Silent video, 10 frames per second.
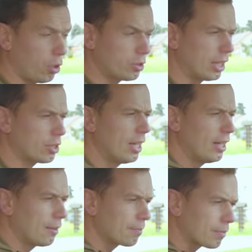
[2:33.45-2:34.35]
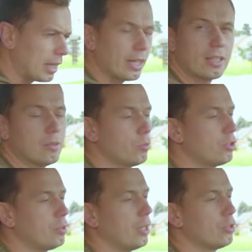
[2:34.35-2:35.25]
Chociaż ekran
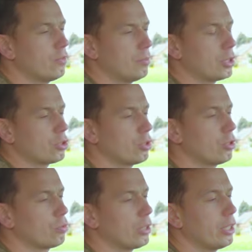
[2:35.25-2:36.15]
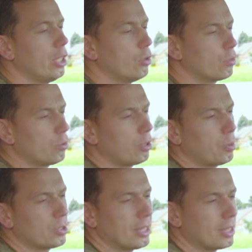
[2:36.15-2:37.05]
multimediów umieszczony tutaj u góry
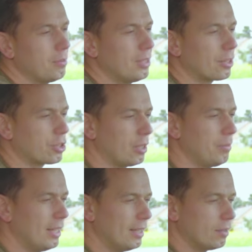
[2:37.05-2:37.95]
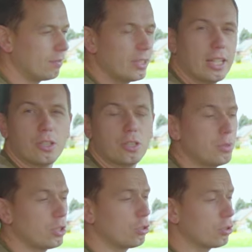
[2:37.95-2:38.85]
pod takim daszkiem Wydaje się
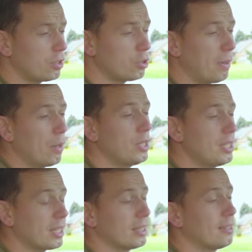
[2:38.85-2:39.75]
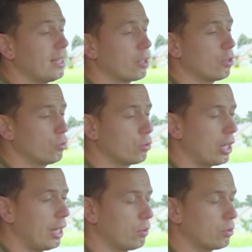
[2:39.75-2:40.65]
być dosyć mały jak na tak
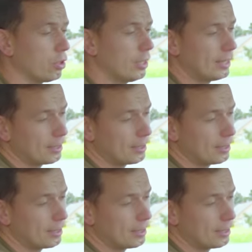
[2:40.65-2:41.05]
duże auto.